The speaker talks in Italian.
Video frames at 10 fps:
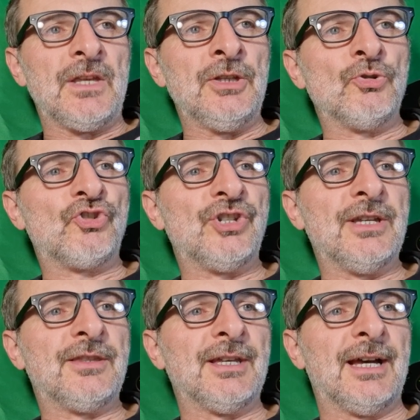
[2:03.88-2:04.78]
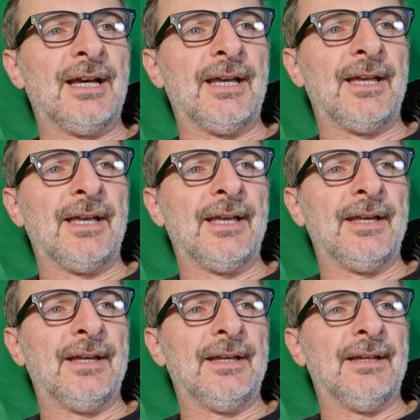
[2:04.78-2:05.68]
in uscita
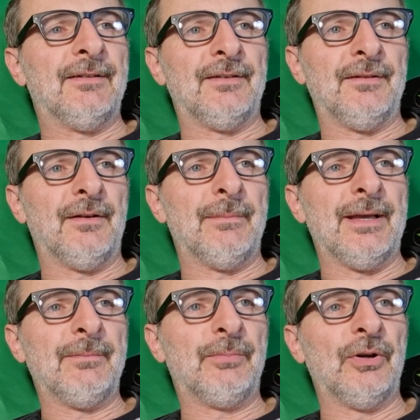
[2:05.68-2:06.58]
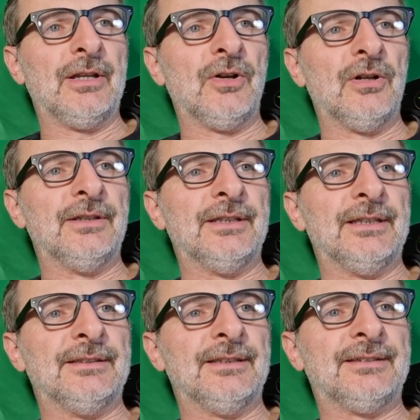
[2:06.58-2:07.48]
e, e vabbè poi il gol
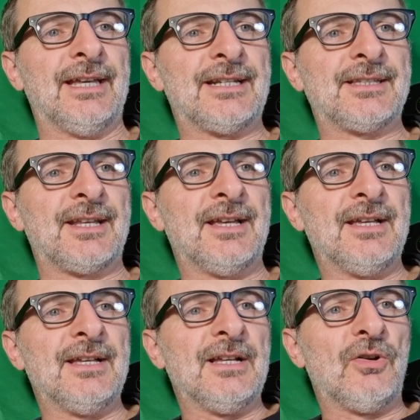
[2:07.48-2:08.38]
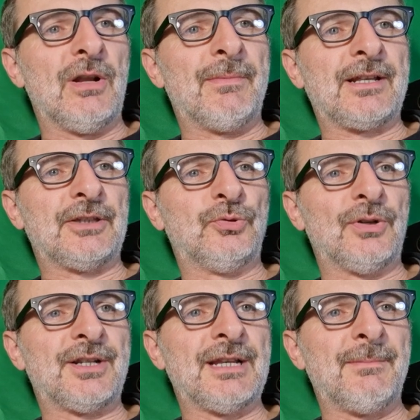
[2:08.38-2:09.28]
di, di testa con la
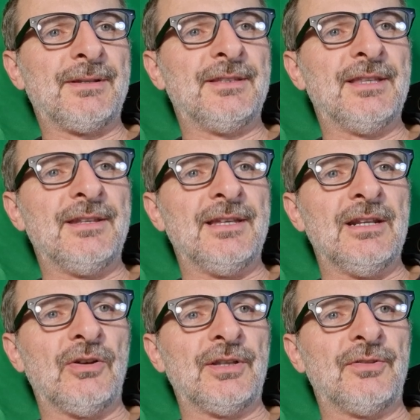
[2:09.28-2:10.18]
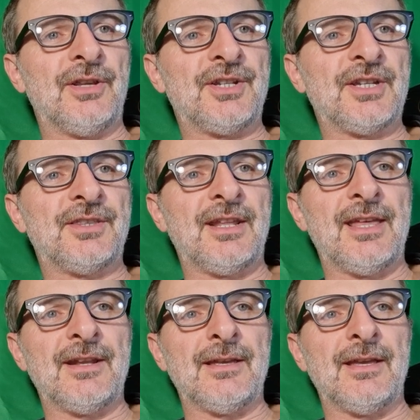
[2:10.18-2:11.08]
marcatura sempre di Danilo che non riesce a
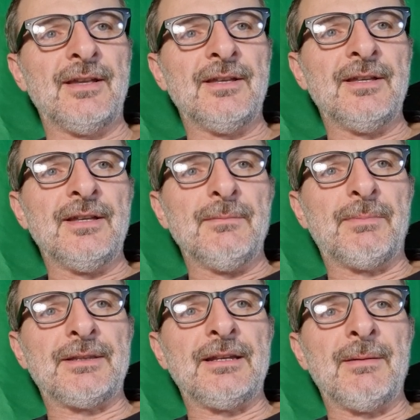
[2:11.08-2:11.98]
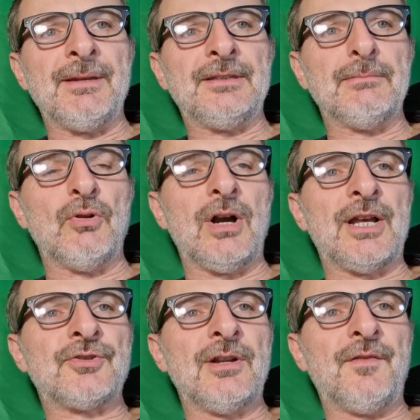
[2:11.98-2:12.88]
tenere praticamente
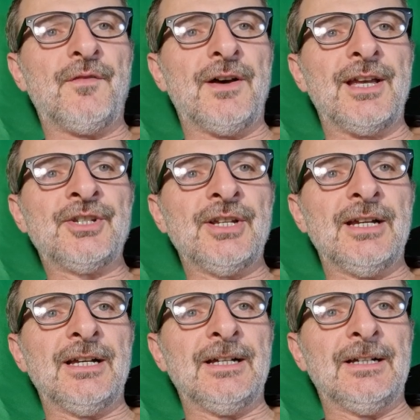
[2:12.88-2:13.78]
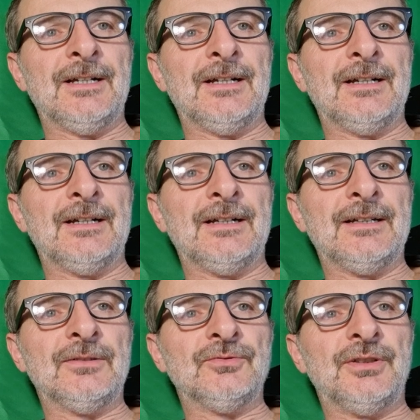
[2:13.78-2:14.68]
Boga sulla
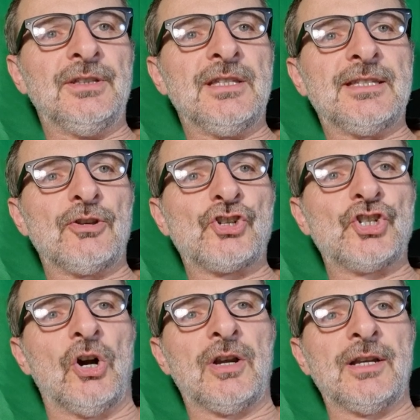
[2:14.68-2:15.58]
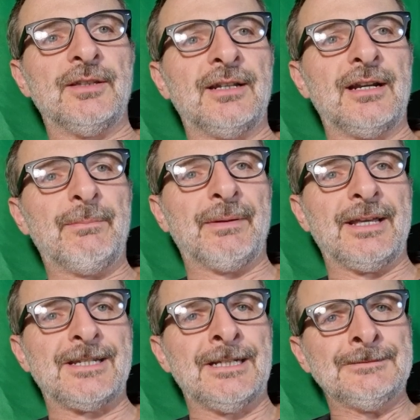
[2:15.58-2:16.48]
fascia, un inizio shock nella
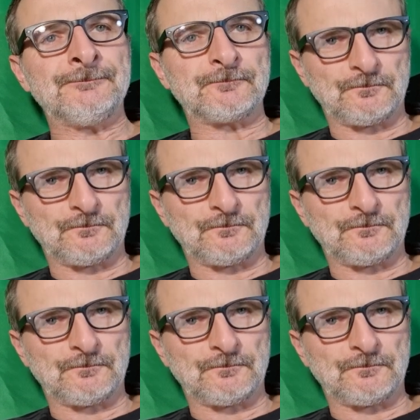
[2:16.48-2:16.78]
ripresa.